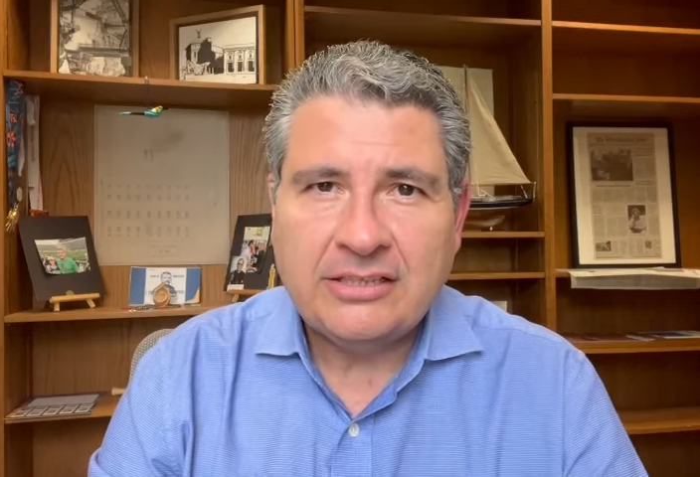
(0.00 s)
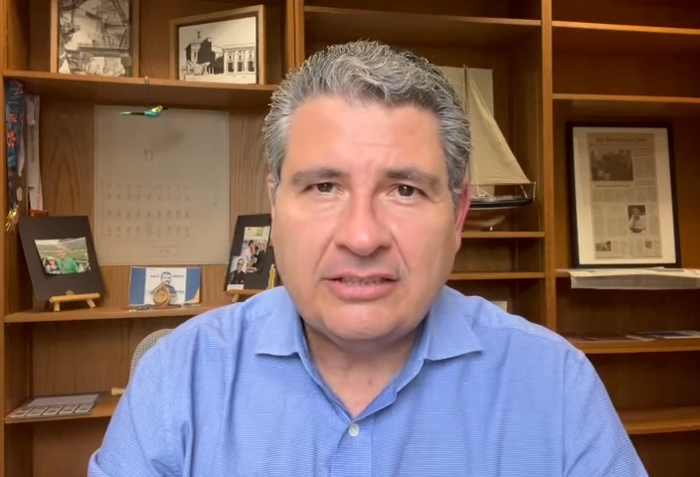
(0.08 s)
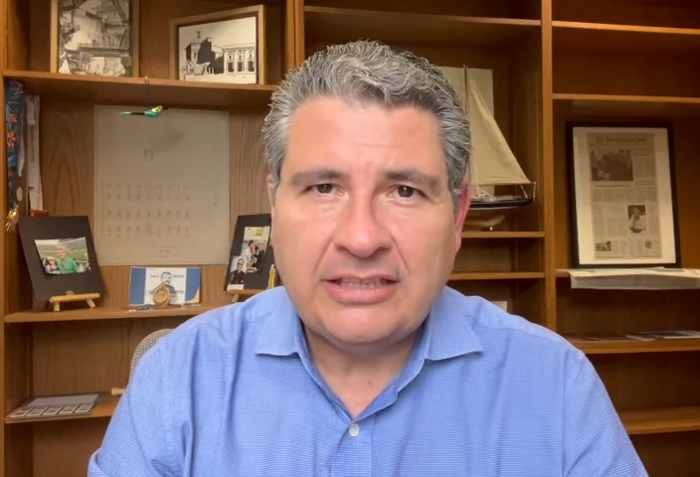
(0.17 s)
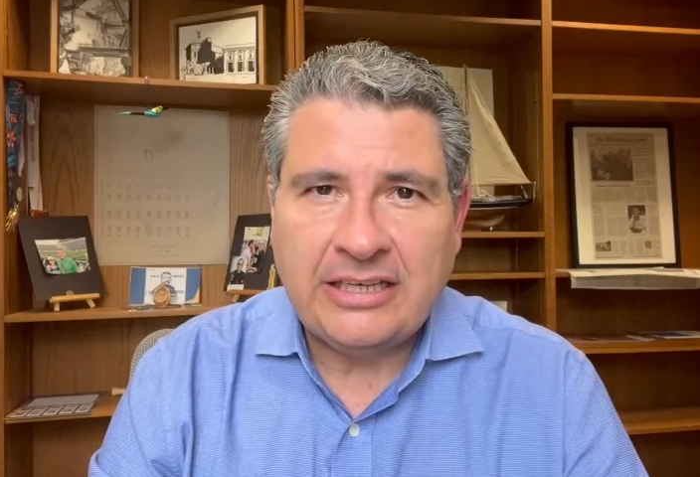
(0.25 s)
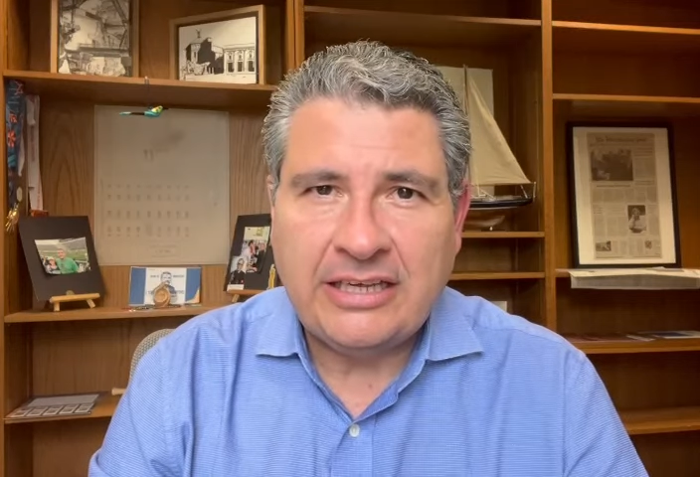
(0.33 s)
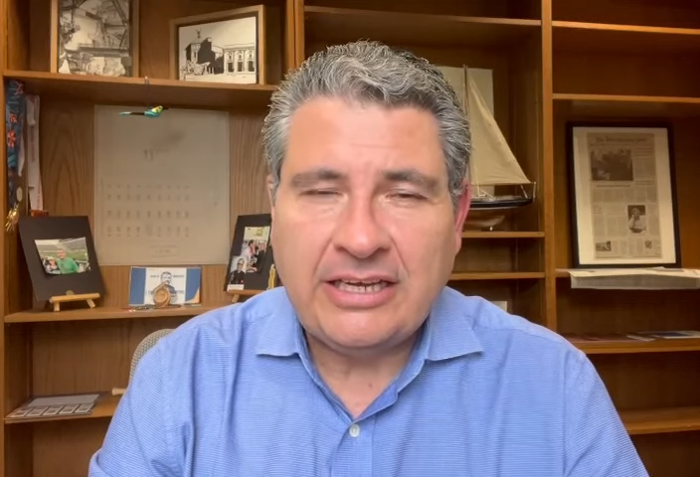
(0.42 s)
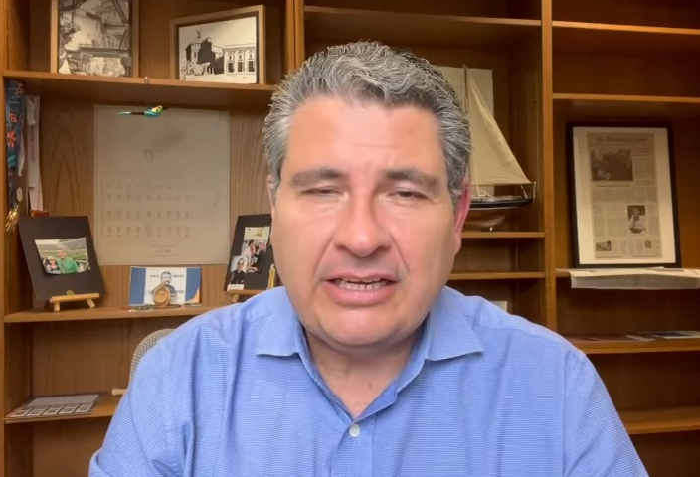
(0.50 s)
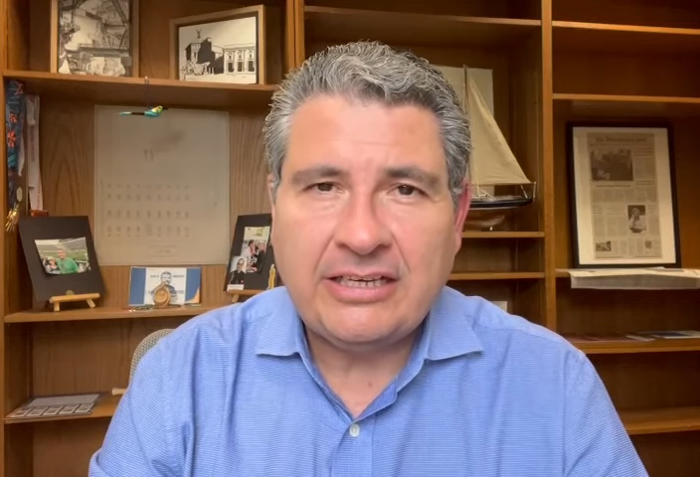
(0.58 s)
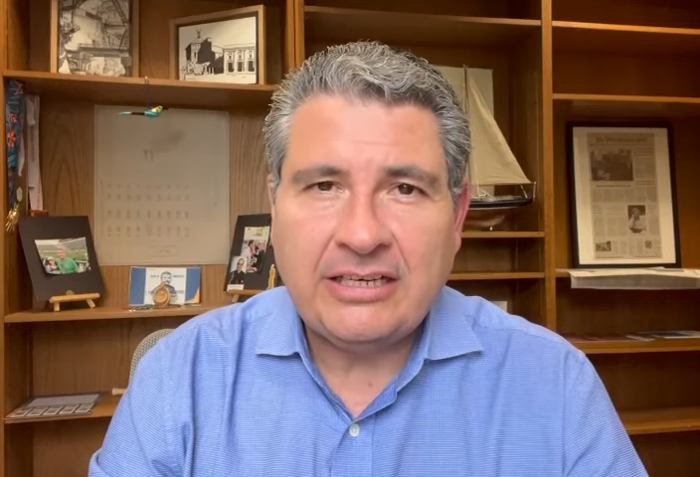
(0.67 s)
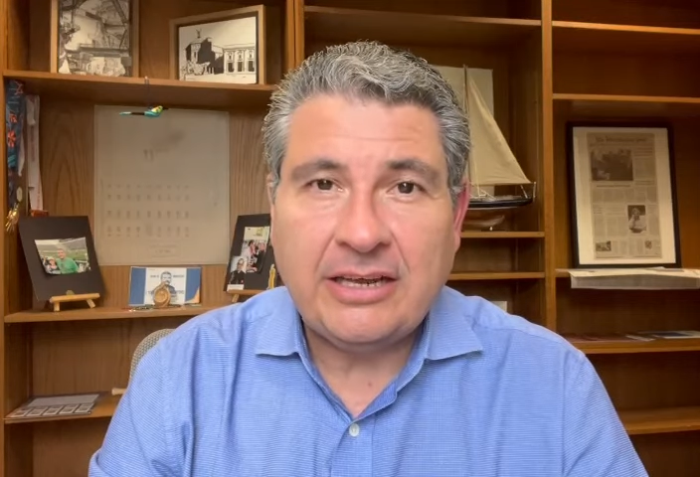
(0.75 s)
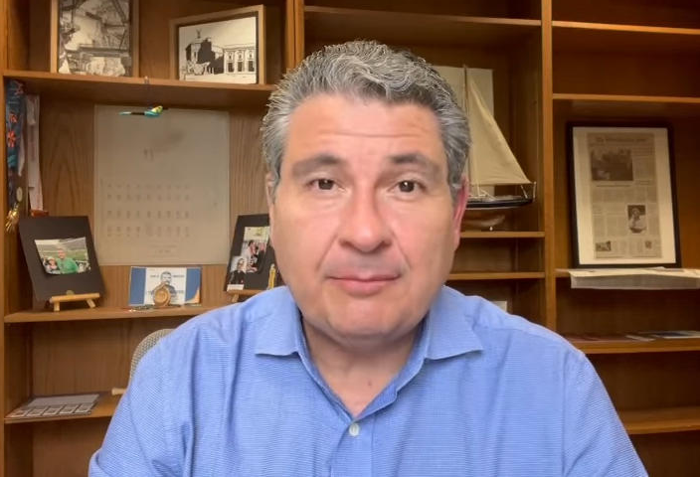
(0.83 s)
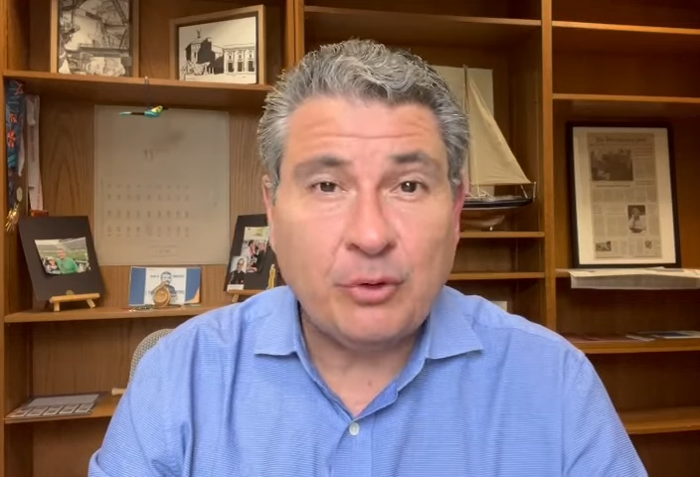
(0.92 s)
de
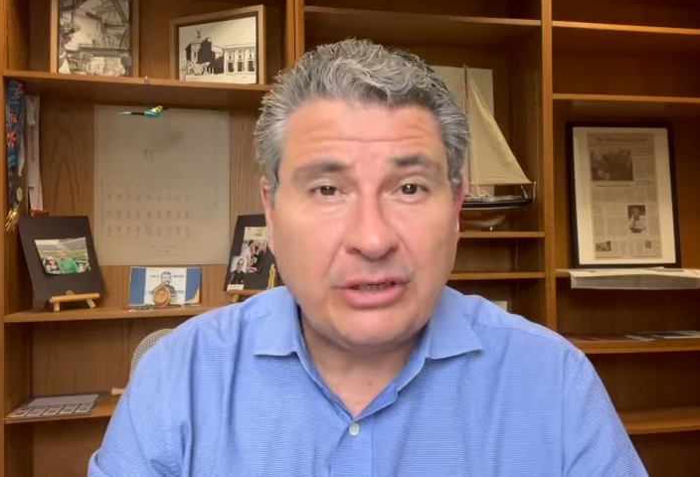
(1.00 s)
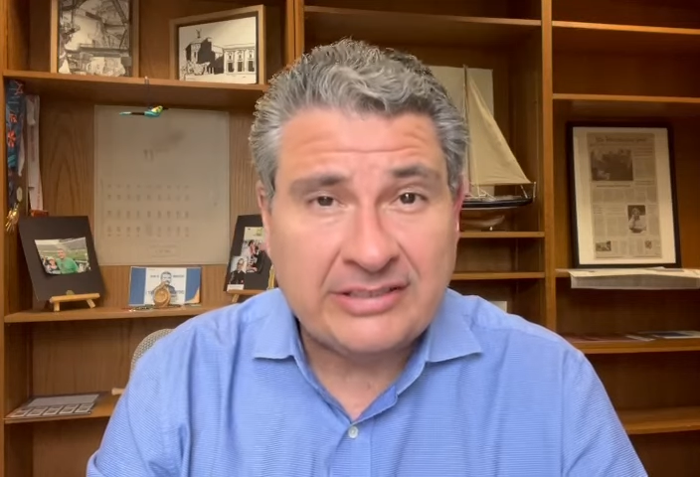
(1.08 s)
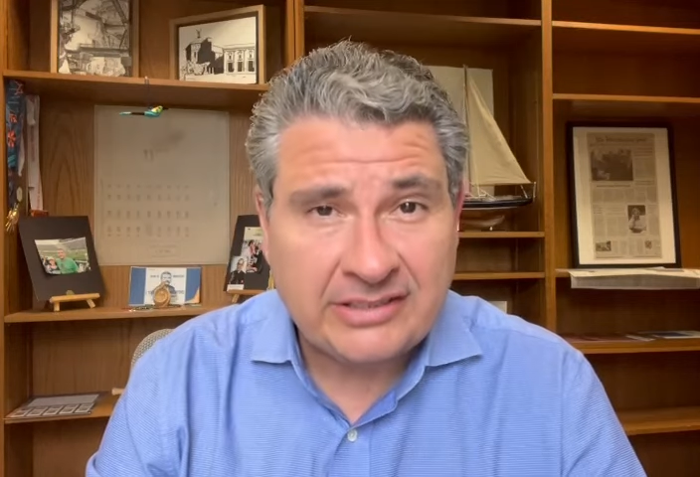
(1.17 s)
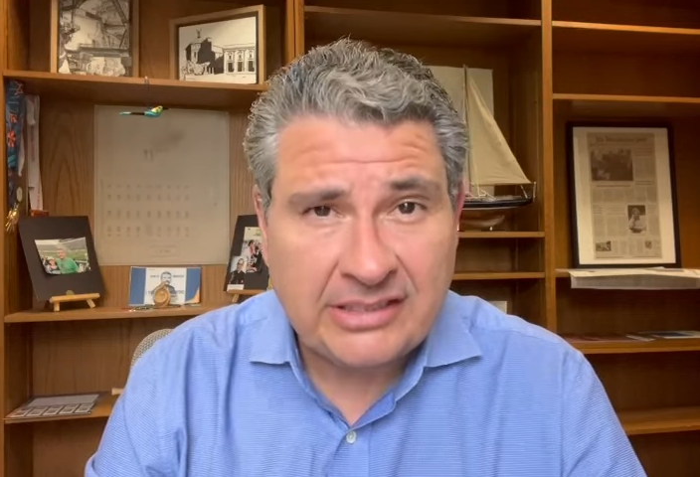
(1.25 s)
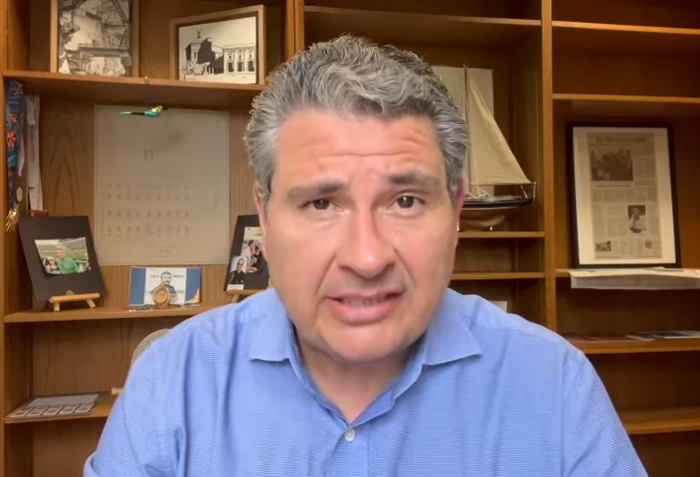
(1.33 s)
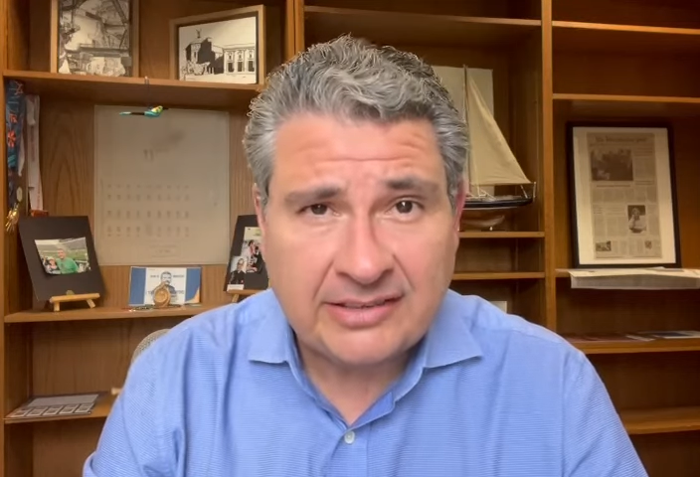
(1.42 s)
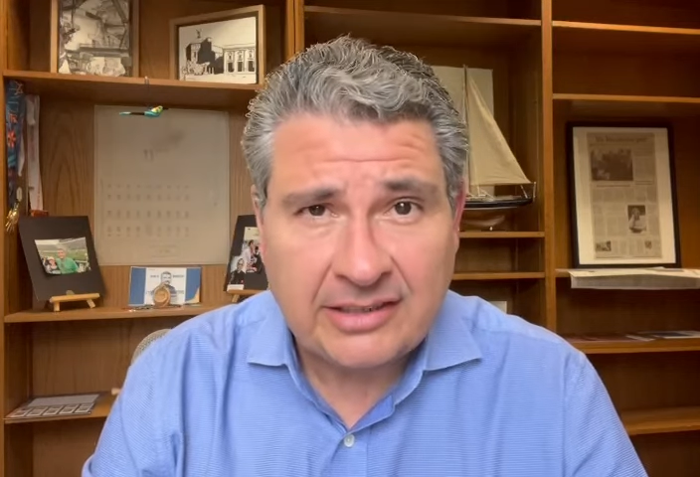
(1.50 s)
la policía